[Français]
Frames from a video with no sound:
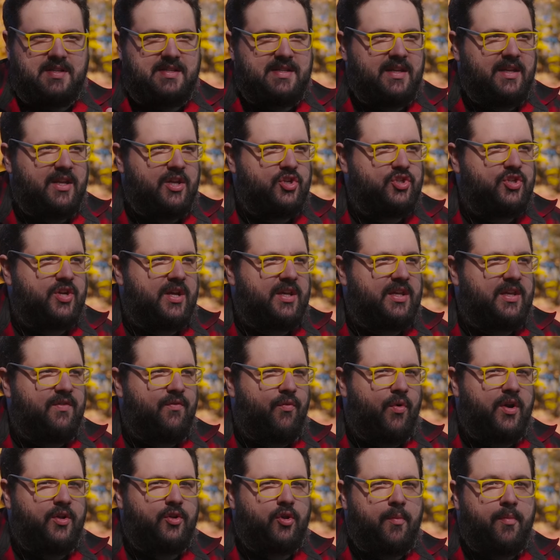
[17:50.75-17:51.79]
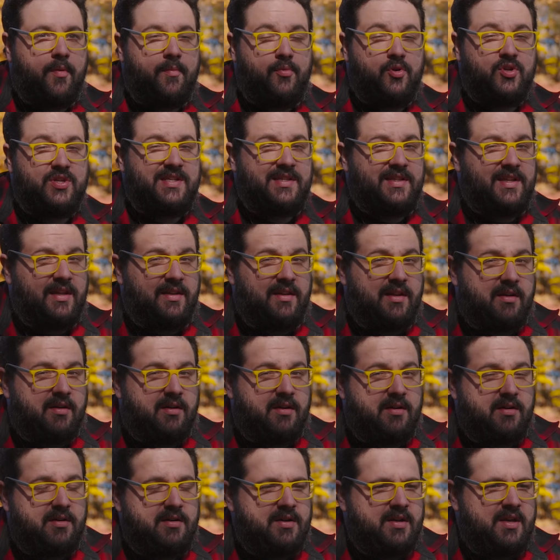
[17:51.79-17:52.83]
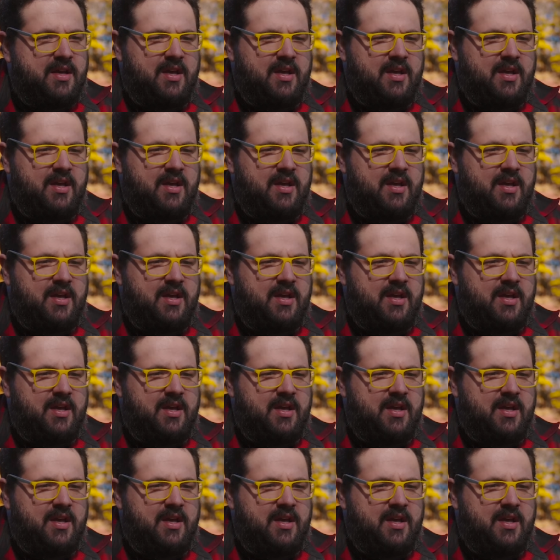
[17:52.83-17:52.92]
C'est des gens qui vont être un peu plus TDA,